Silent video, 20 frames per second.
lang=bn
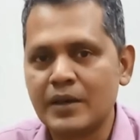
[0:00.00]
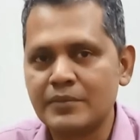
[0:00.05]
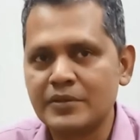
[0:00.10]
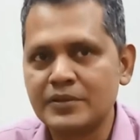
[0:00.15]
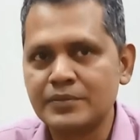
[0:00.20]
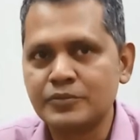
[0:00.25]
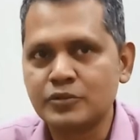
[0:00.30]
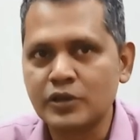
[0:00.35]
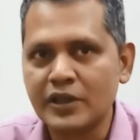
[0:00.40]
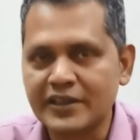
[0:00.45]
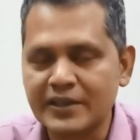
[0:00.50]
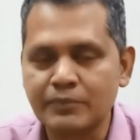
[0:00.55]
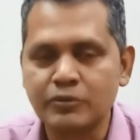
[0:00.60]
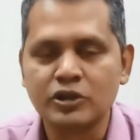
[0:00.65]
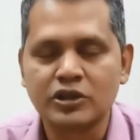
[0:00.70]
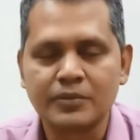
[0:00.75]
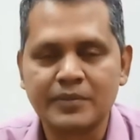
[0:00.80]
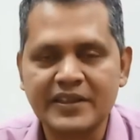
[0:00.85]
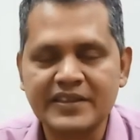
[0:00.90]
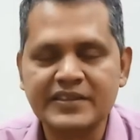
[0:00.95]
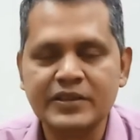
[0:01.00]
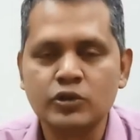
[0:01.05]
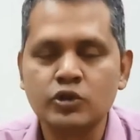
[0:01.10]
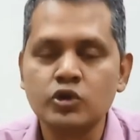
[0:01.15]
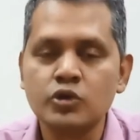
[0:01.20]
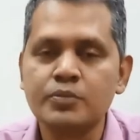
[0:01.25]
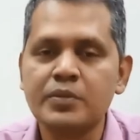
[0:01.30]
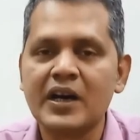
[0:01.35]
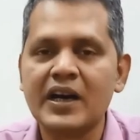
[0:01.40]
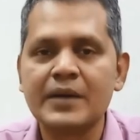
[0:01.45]
আমি এটা বলতে পারি যে
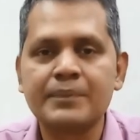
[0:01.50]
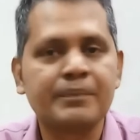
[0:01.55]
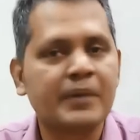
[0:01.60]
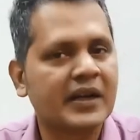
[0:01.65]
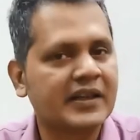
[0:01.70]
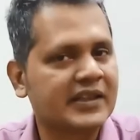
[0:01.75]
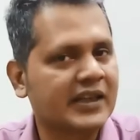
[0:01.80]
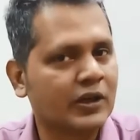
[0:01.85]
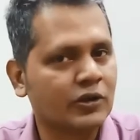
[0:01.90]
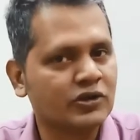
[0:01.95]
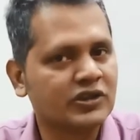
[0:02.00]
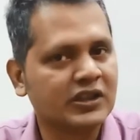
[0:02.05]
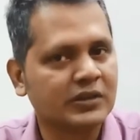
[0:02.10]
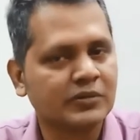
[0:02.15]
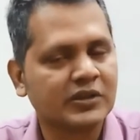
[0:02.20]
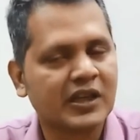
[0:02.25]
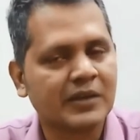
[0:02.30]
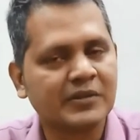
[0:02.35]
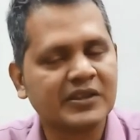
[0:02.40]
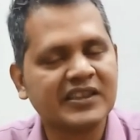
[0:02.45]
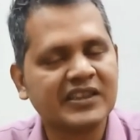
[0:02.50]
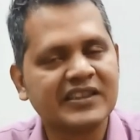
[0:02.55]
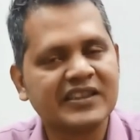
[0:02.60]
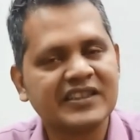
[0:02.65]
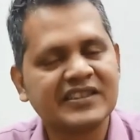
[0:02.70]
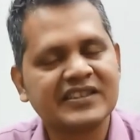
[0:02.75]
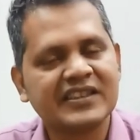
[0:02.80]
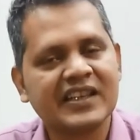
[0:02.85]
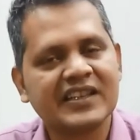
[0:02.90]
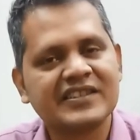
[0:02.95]
উবার পাঠাও যেমন আমাদের
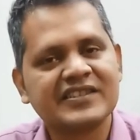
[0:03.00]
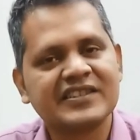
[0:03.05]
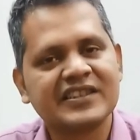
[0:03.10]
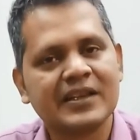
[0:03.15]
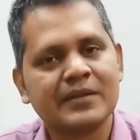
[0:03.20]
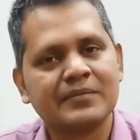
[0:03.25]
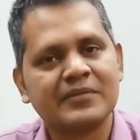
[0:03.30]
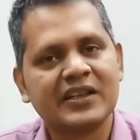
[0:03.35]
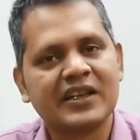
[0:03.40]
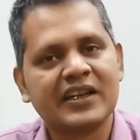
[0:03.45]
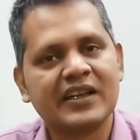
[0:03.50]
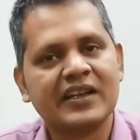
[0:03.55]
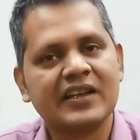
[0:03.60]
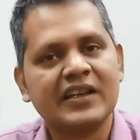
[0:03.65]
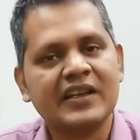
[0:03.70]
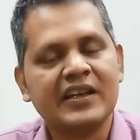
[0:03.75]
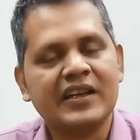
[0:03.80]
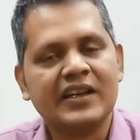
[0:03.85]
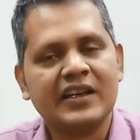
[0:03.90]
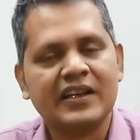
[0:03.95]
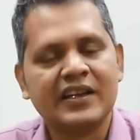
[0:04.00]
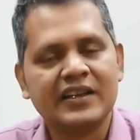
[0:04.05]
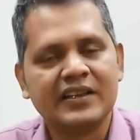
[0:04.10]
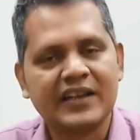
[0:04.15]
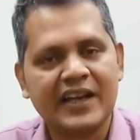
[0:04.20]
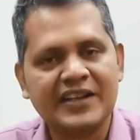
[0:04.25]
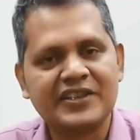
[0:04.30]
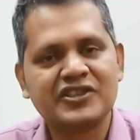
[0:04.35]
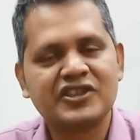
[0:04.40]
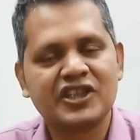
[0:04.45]
দেশে আসছে আমরা
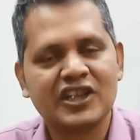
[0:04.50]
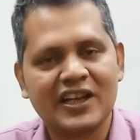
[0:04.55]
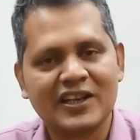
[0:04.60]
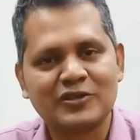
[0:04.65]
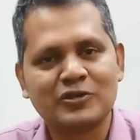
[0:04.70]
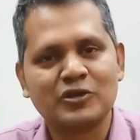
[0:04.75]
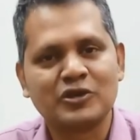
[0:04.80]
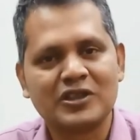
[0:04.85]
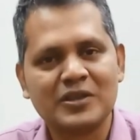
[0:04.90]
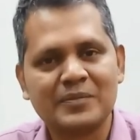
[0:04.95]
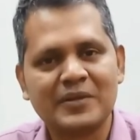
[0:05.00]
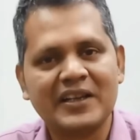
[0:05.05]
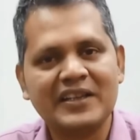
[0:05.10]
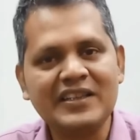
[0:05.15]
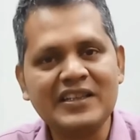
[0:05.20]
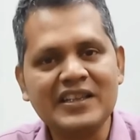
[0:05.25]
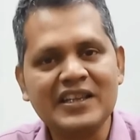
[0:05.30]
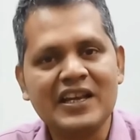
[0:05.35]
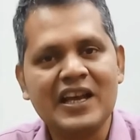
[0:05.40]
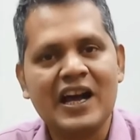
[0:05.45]
রাইড শেয়ার করতে পারি